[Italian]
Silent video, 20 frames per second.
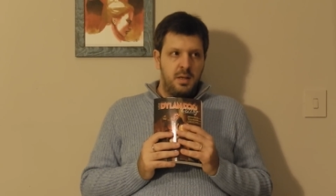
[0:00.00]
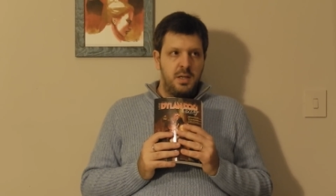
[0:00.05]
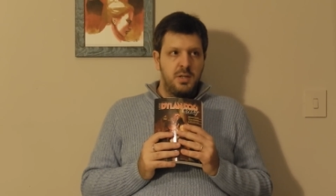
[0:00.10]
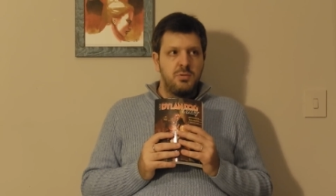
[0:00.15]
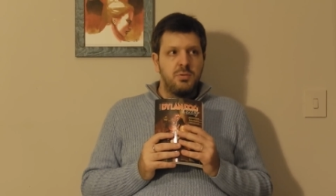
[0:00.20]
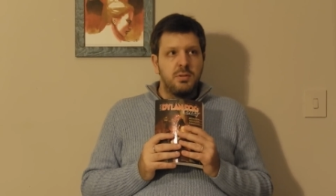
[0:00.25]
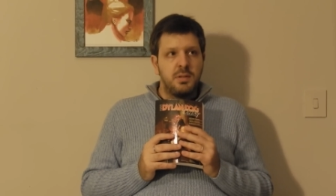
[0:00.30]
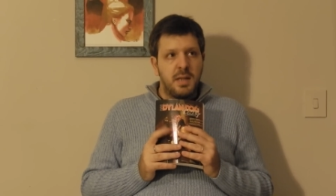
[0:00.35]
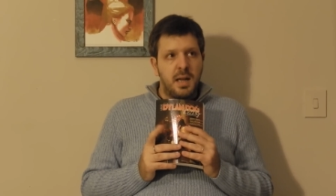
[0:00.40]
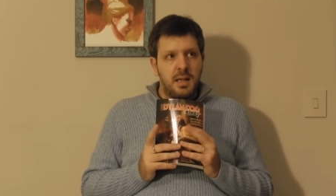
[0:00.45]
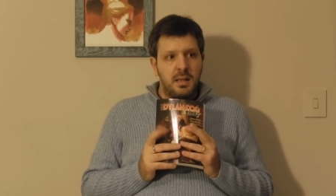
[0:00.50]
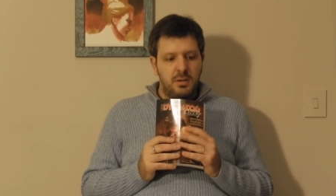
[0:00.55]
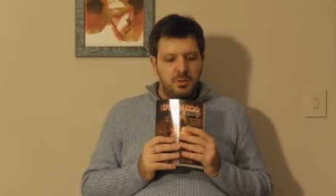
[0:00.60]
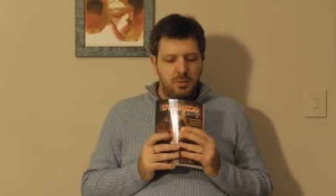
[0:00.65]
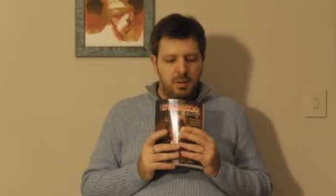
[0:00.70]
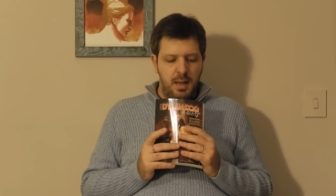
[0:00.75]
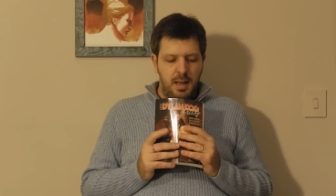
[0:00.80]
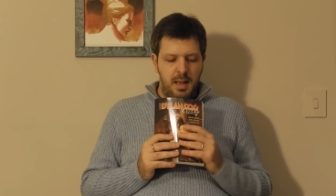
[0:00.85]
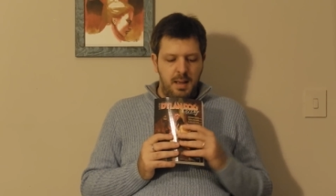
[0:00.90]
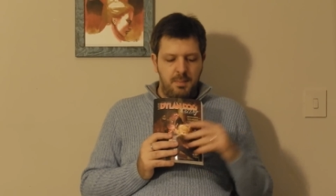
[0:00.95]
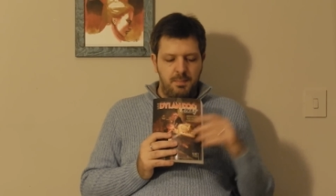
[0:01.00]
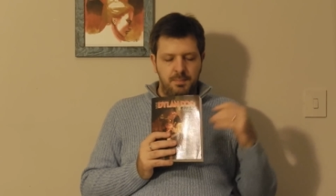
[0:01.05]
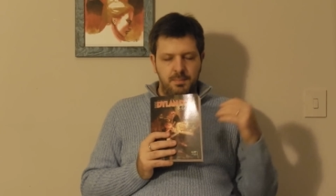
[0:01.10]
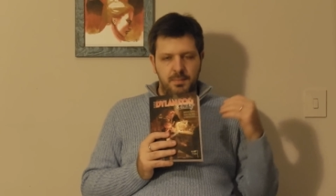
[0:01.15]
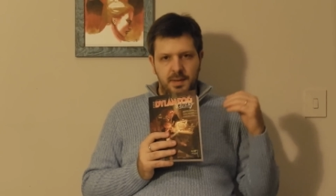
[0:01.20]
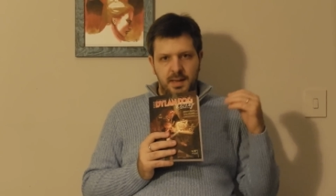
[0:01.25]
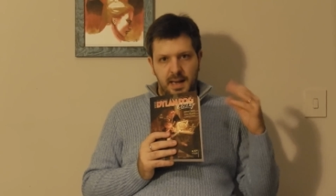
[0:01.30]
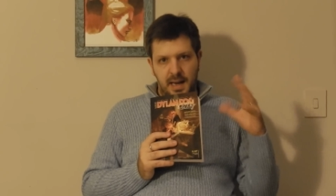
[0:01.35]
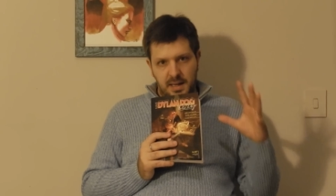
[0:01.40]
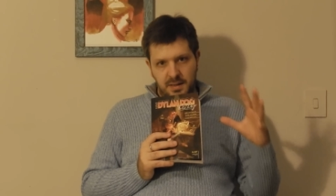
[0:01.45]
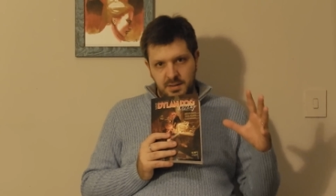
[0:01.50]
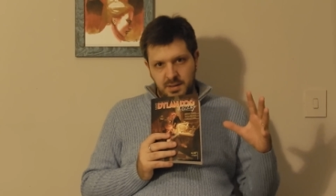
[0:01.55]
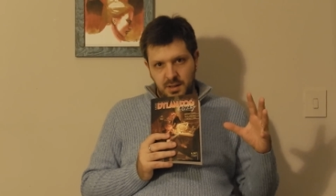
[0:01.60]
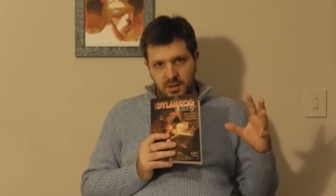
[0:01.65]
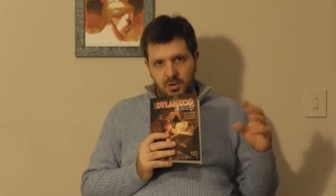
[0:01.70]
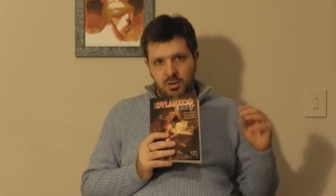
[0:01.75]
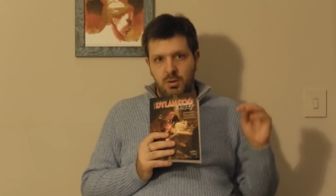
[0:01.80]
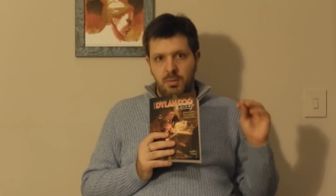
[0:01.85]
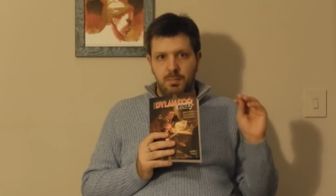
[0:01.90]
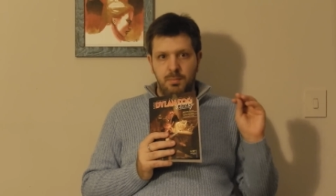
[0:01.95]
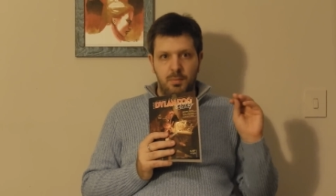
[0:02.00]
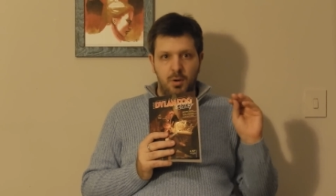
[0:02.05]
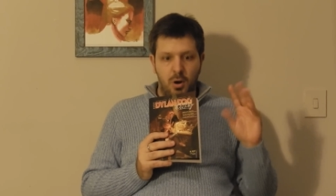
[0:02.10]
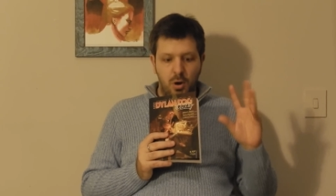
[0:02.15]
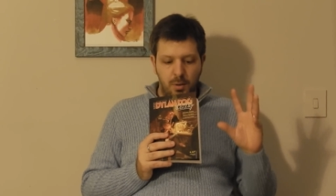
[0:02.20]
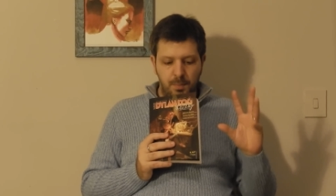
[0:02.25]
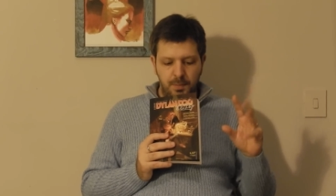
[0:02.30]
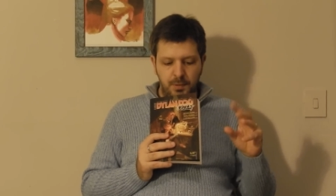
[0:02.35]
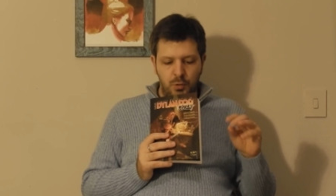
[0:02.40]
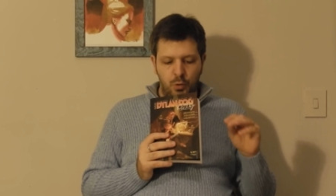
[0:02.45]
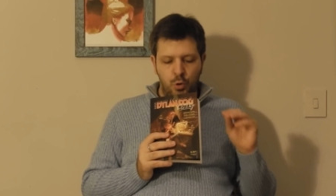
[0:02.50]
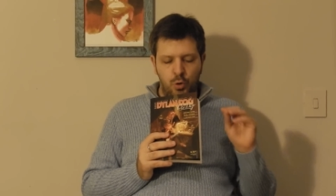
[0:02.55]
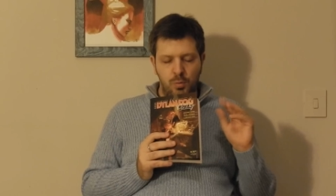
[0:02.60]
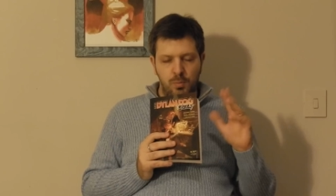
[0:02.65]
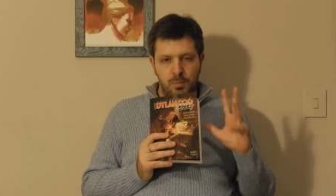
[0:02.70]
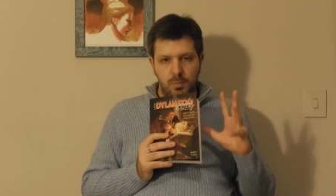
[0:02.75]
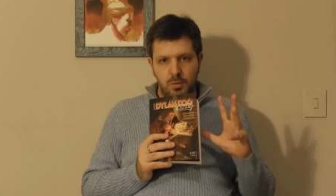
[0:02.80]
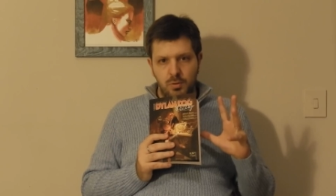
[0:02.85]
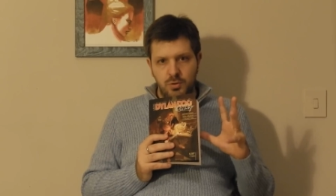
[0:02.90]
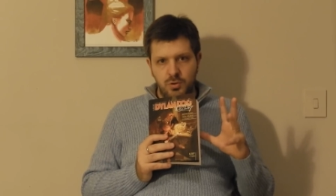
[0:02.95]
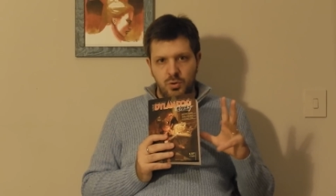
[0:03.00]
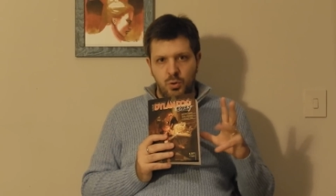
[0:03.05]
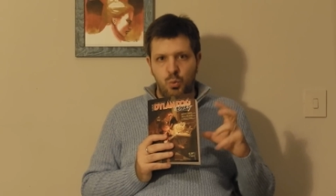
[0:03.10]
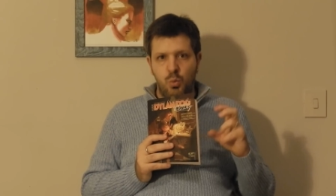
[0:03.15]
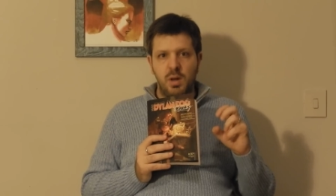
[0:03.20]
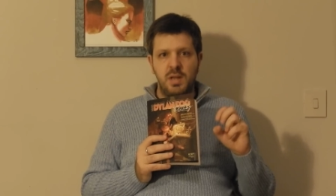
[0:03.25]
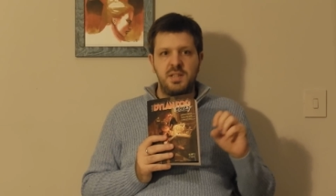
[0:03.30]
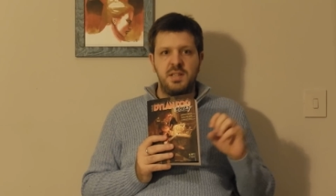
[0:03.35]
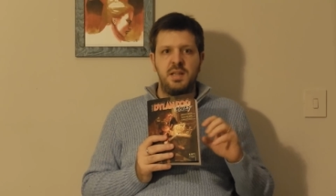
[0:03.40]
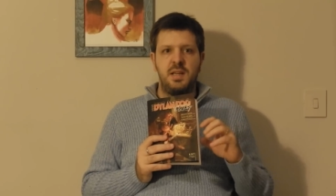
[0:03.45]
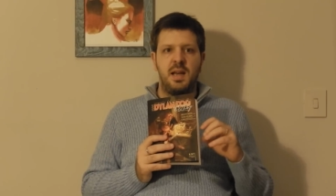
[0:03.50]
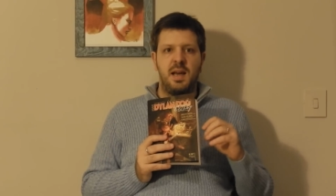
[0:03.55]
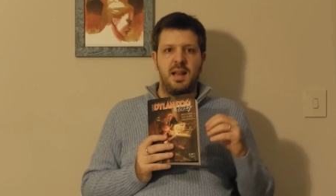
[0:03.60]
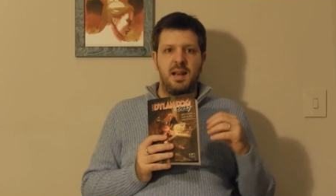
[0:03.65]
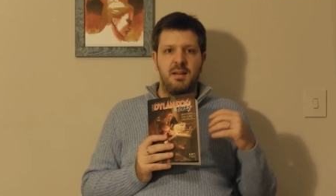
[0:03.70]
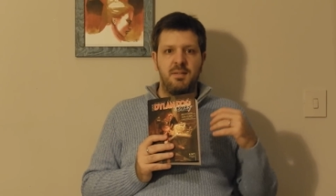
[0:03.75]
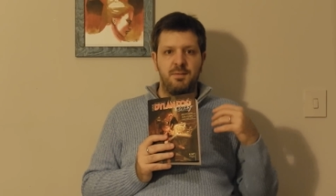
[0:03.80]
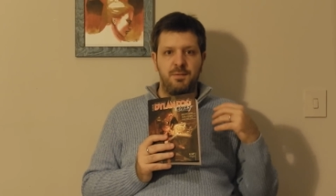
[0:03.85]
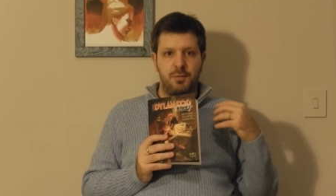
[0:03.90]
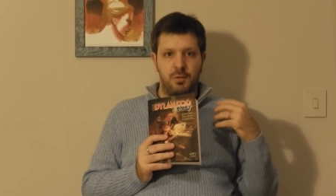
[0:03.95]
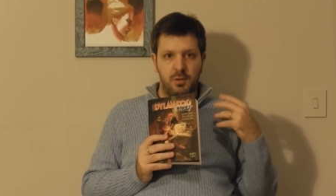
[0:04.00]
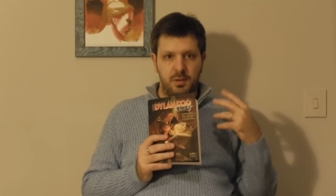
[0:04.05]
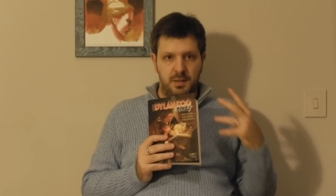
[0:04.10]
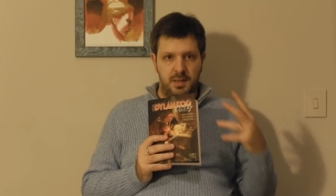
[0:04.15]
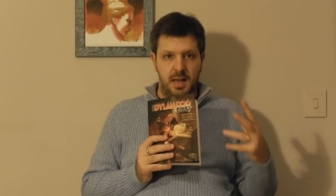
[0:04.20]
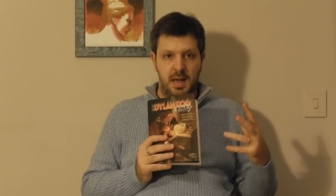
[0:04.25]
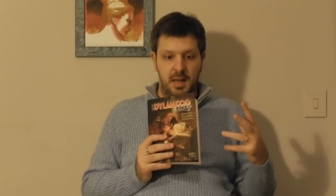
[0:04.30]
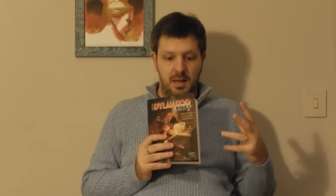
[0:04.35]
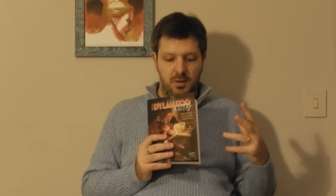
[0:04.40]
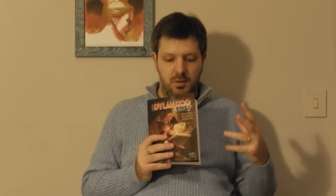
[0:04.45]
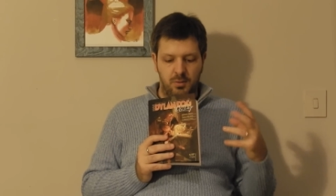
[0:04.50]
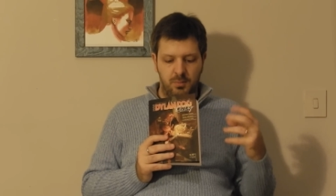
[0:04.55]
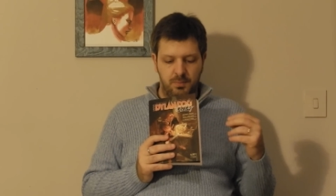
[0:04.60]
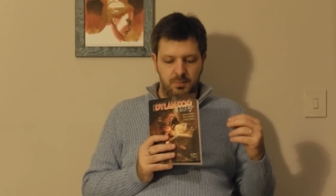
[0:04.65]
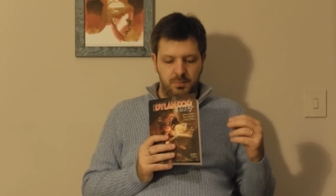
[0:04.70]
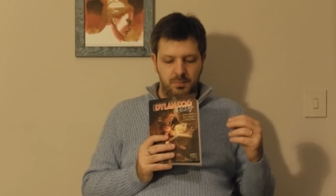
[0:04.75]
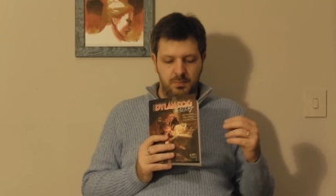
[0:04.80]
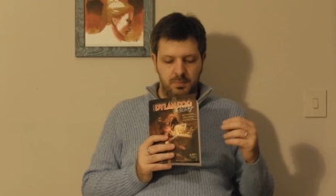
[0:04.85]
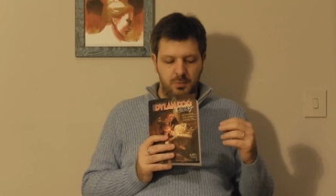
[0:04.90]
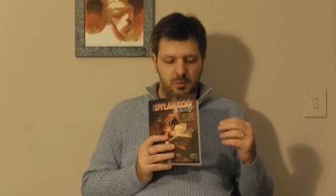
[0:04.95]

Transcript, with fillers: Il suo tratto è classico, morbido, gommoso, quasi alanfordiano.